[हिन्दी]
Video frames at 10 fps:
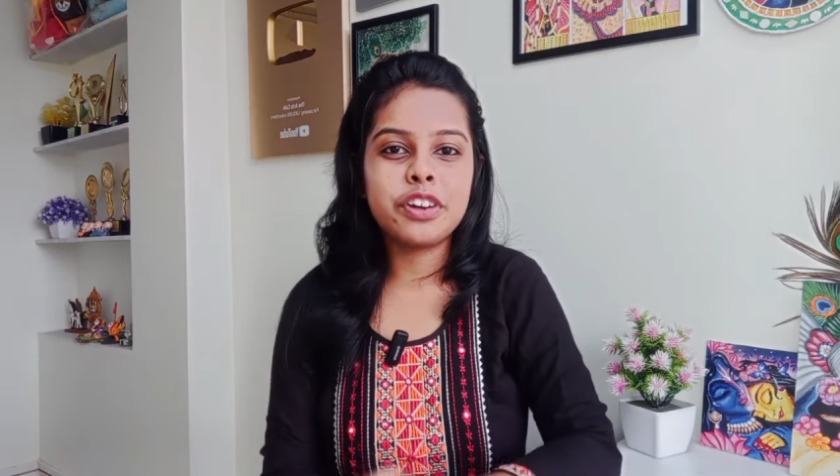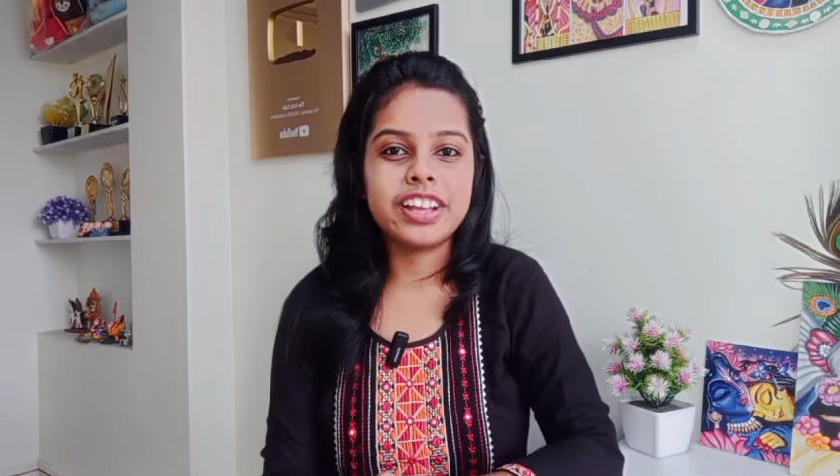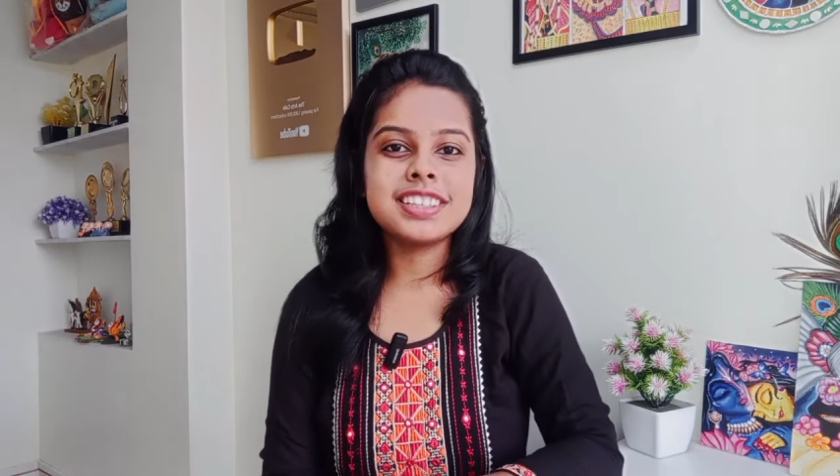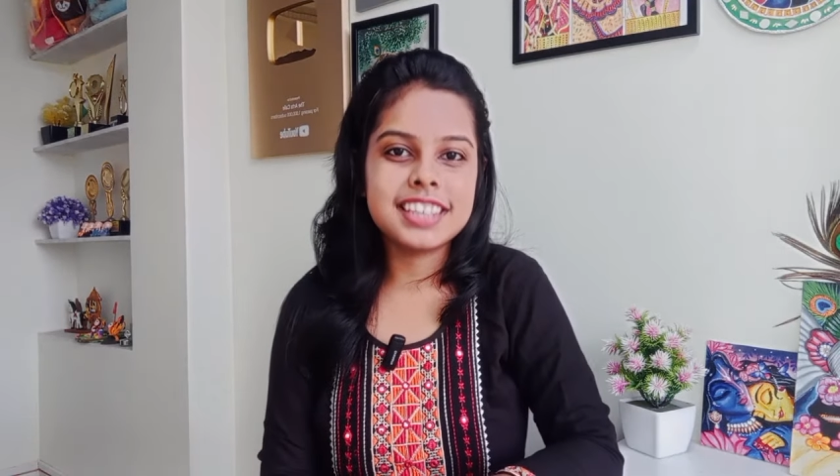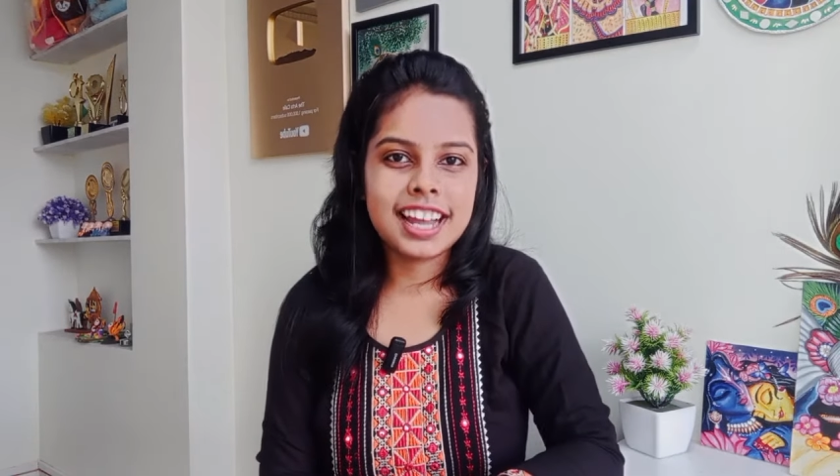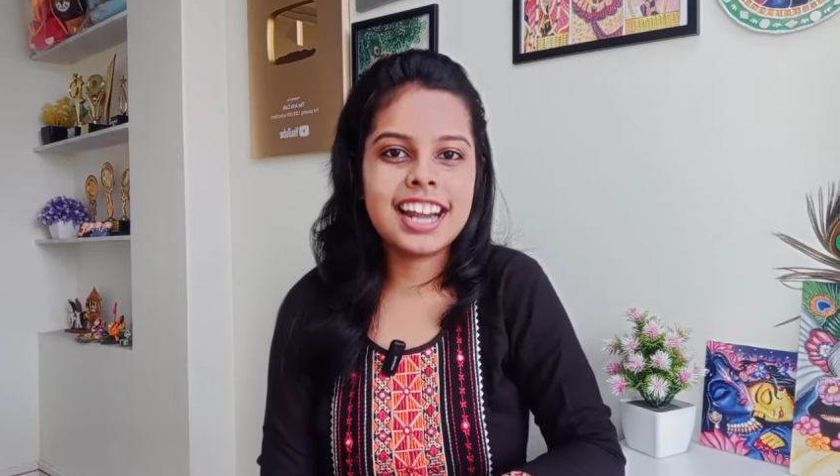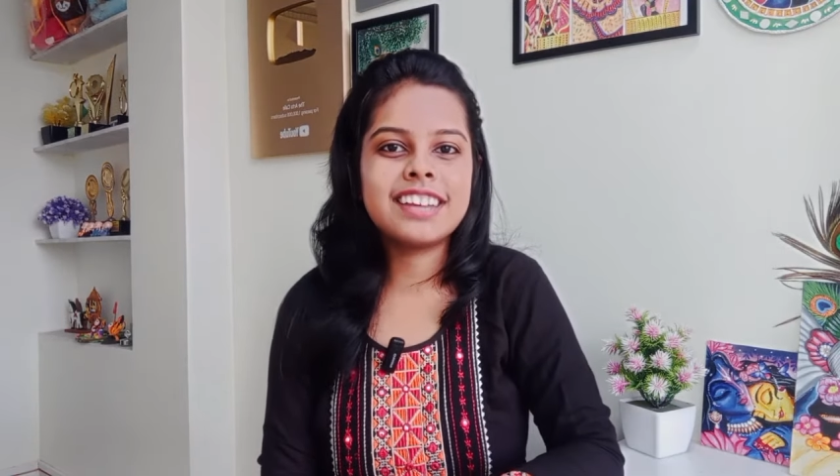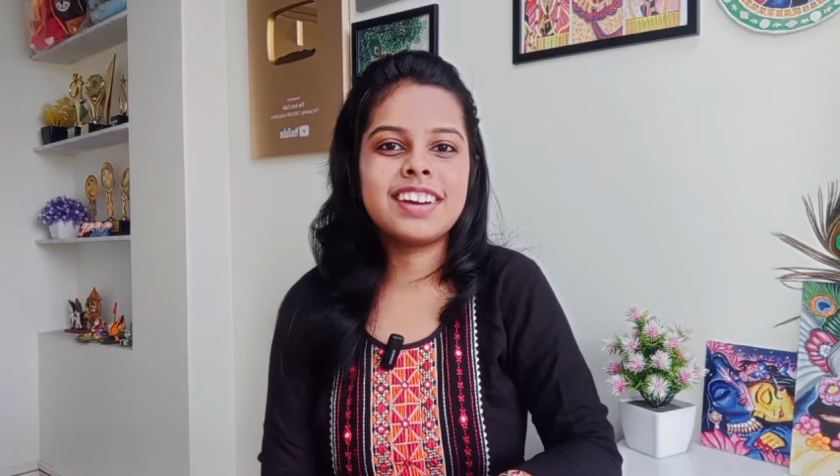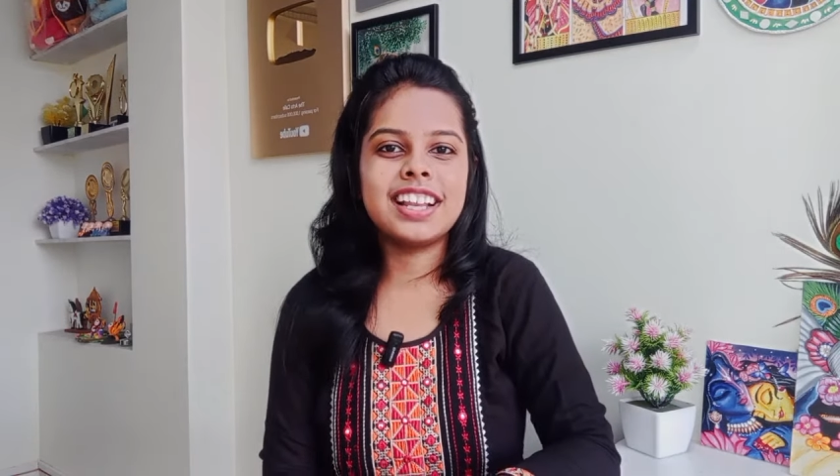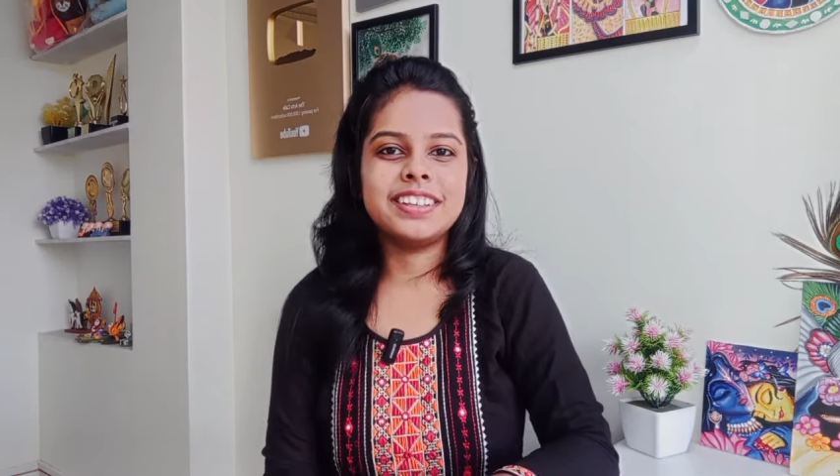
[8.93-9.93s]
ड्राइंग्स
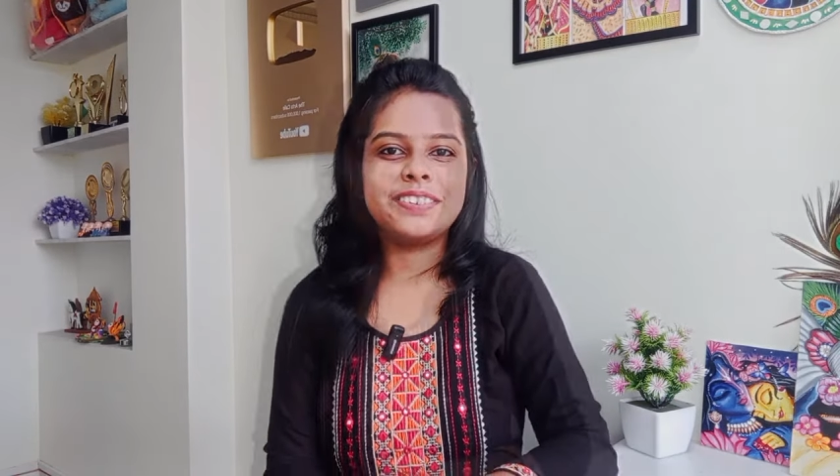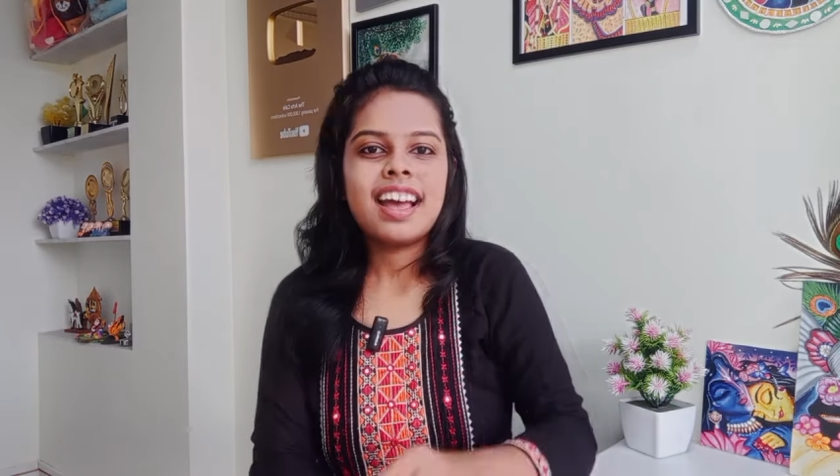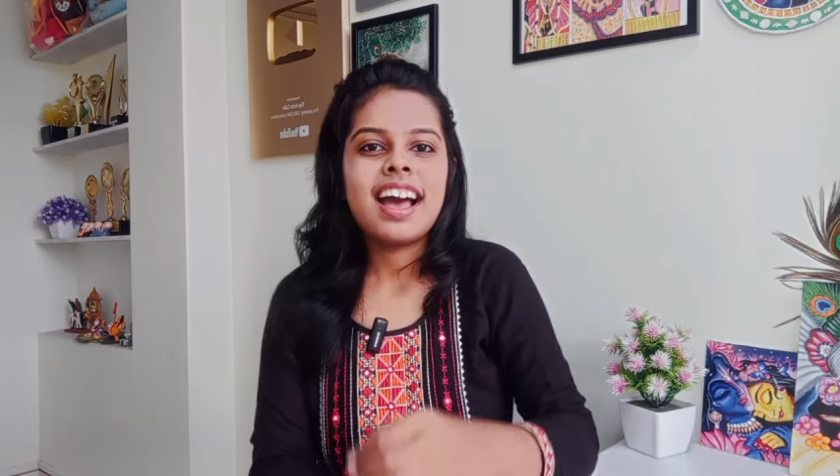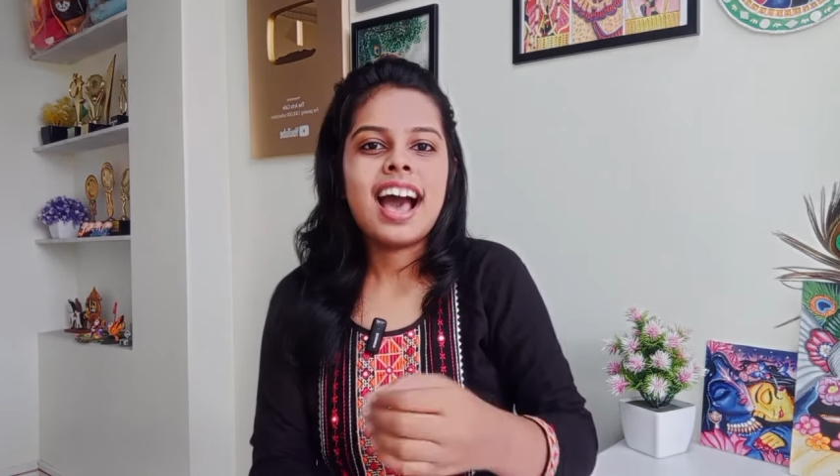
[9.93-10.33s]
दिखाने वाली हूँ